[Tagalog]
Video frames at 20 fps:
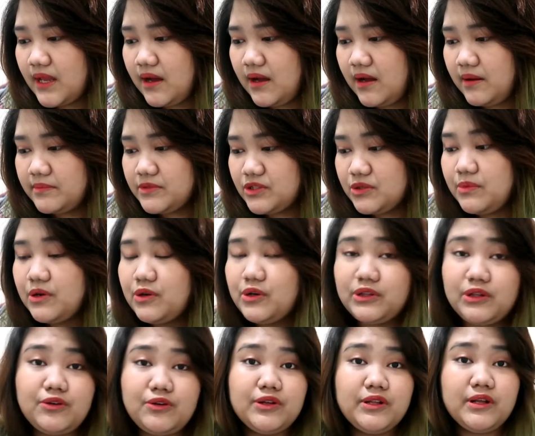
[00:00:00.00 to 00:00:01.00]
um,
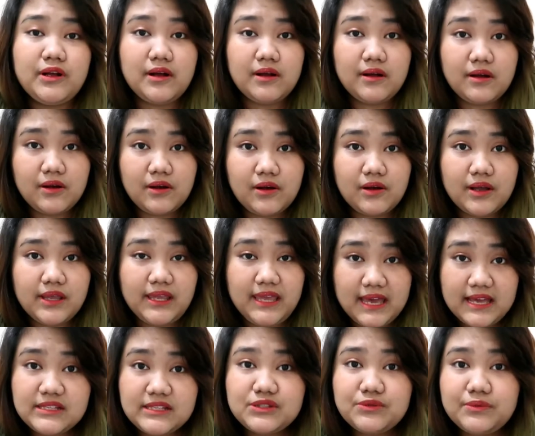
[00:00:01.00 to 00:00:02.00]
sumagot ako ng
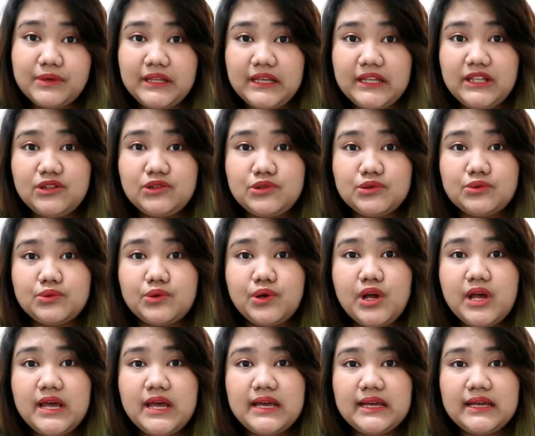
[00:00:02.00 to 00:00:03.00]
yes, we need to
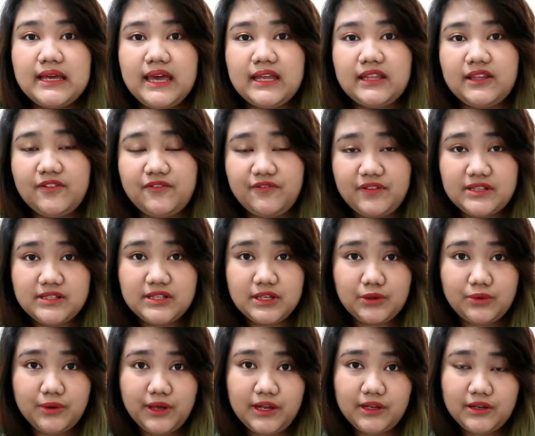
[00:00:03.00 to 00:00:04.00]
get the
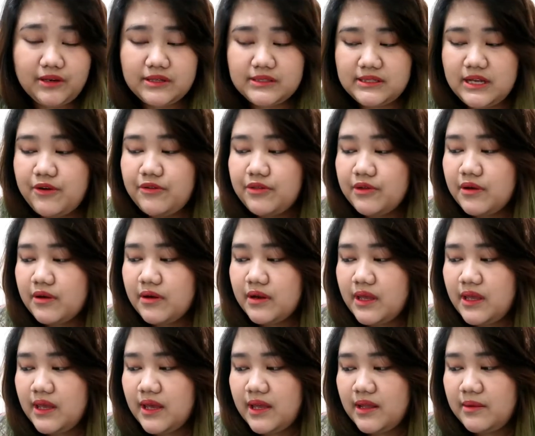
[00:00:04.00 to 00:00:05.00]
visa to enter South
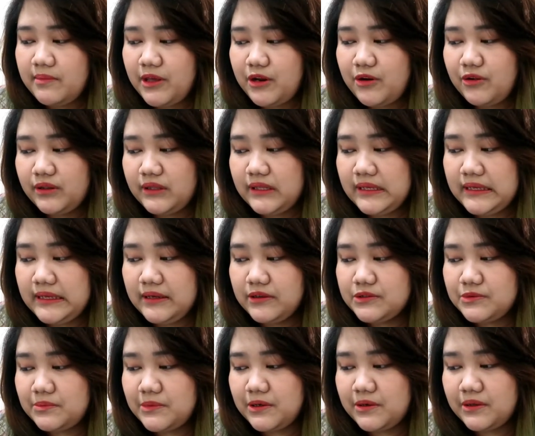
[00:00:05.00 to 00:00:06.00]
Korea. And meron ding
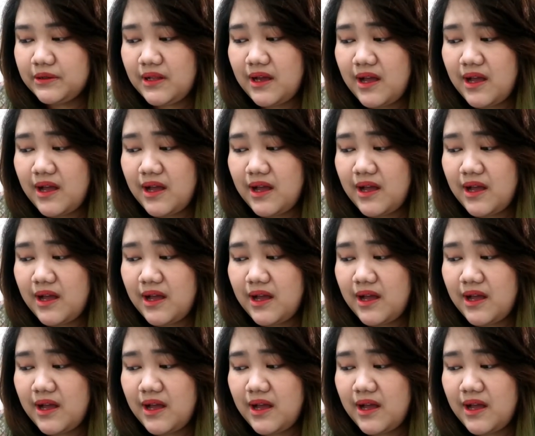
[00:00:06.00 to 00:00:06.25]
sumagot